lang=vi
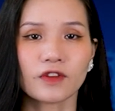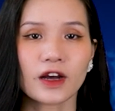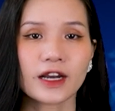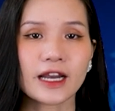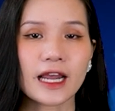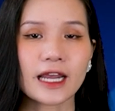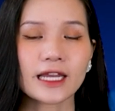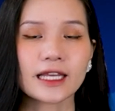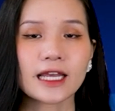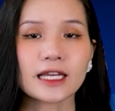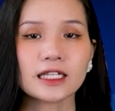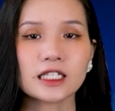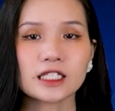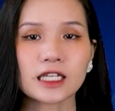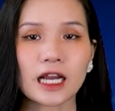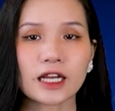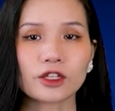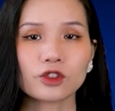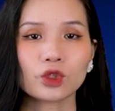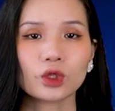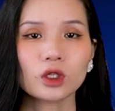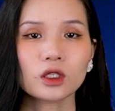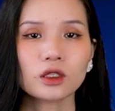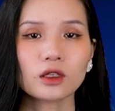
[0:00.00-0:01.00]
và đẩy nhanh
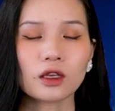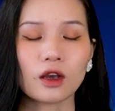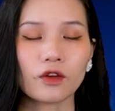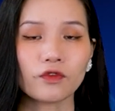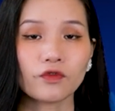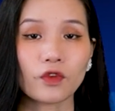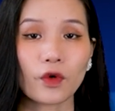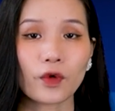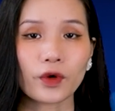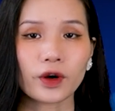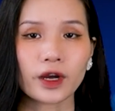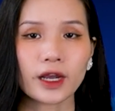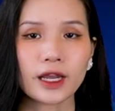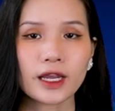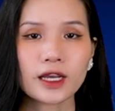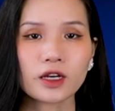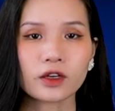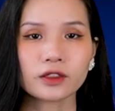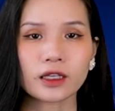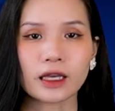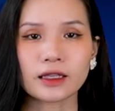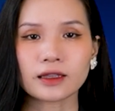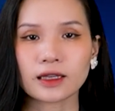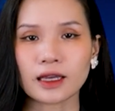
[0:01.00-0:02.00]
sản xuất những vũ khí
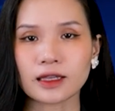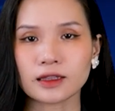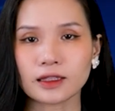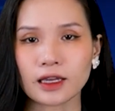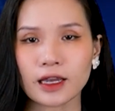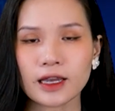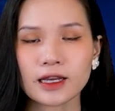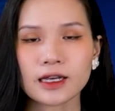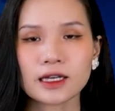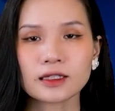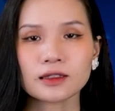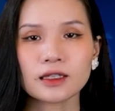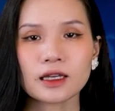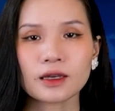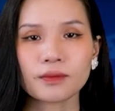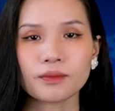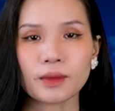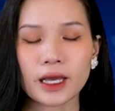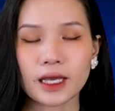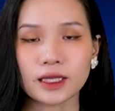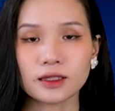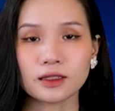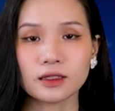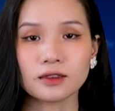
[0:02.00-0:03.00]
có thể thay thế các thiết
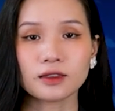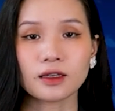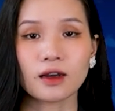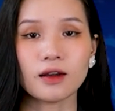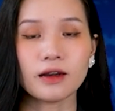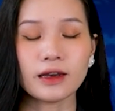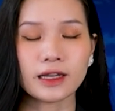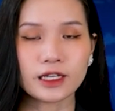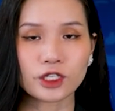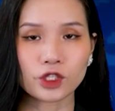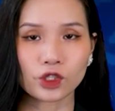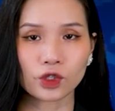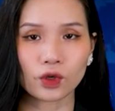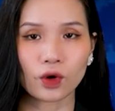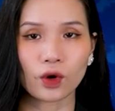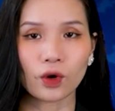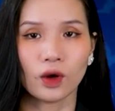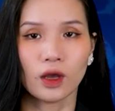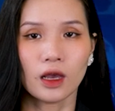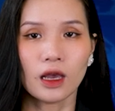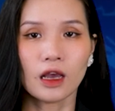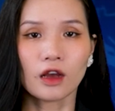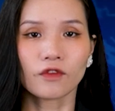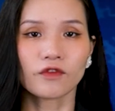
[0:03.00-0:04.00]
bị từ thời Liên Xô